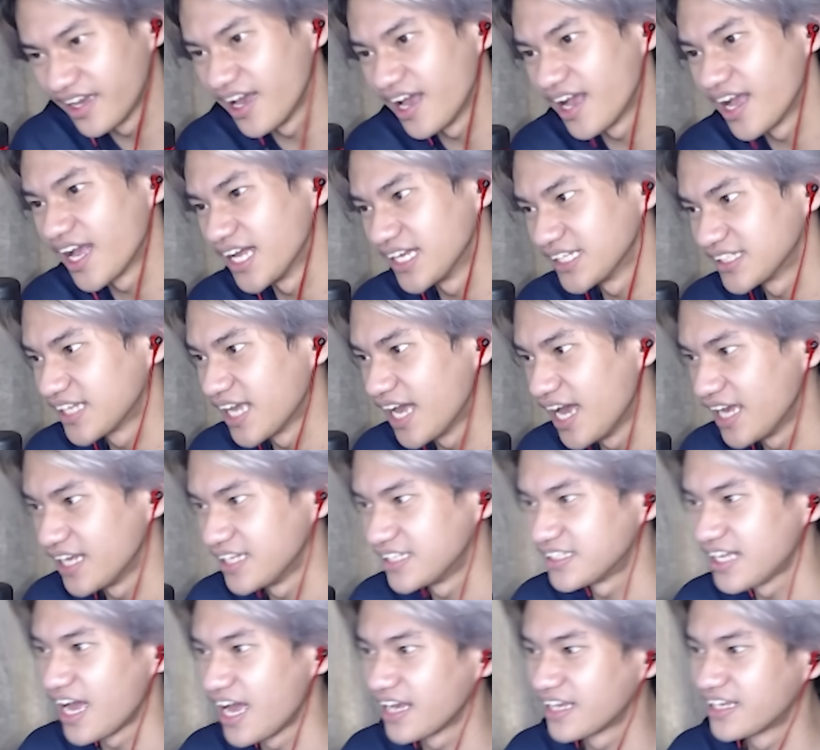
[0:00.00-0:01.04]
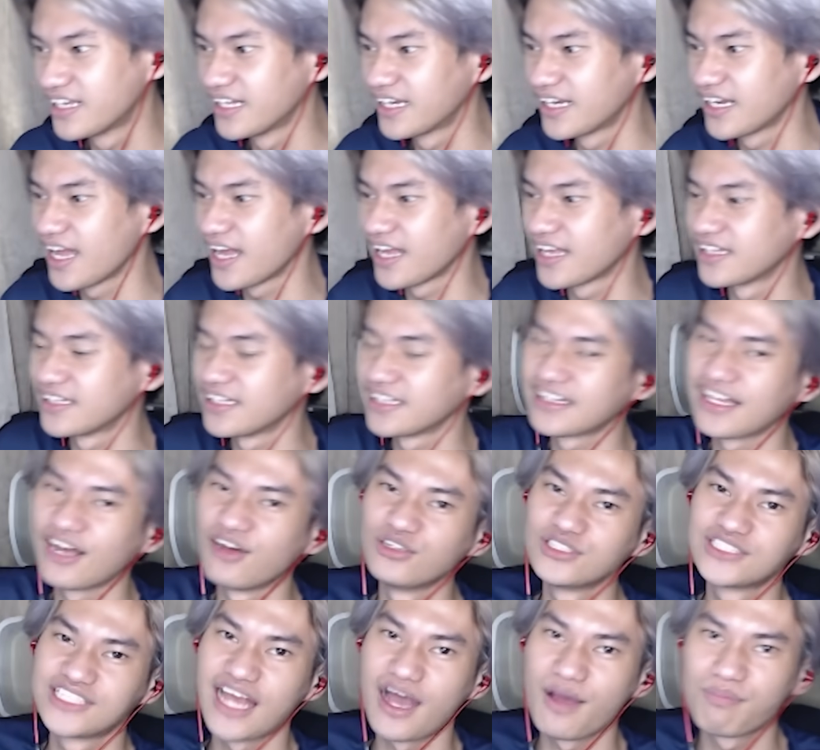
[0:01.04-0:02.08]
ya guys, guys. Akhirnya kita tahu
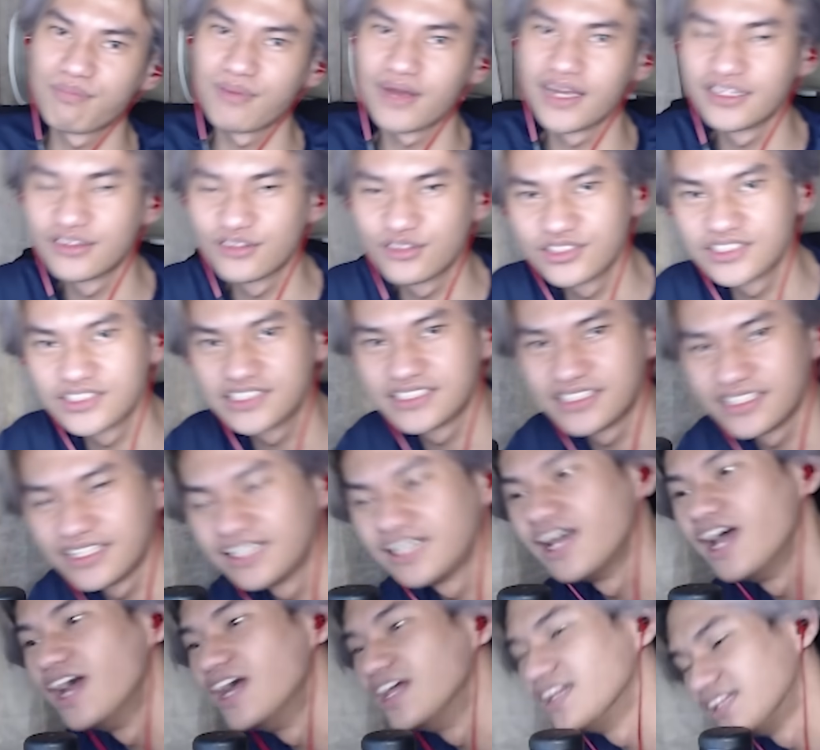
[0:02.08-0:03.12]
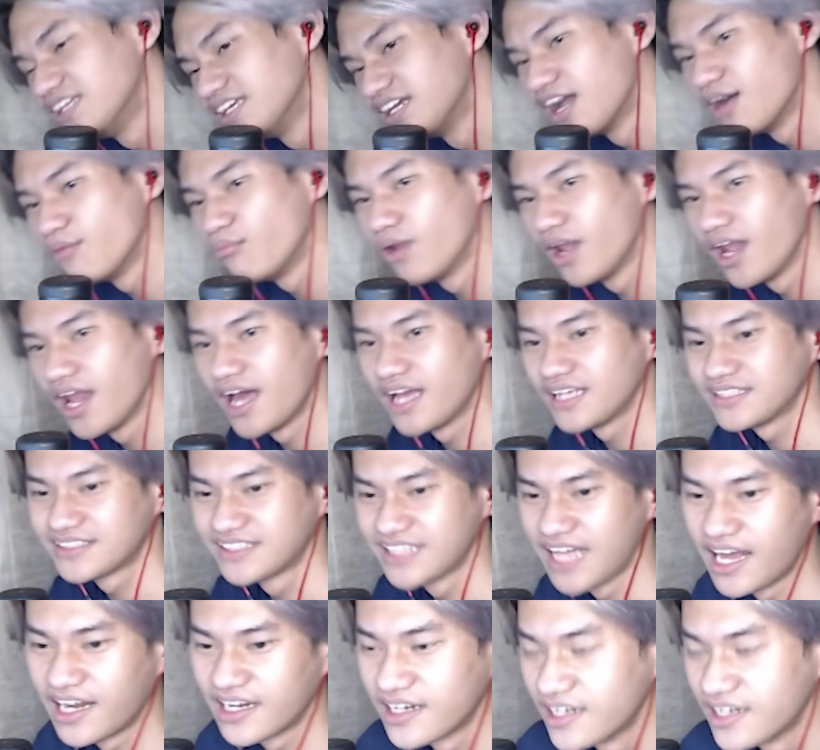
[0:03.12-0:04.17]
siapa itu si 13 dan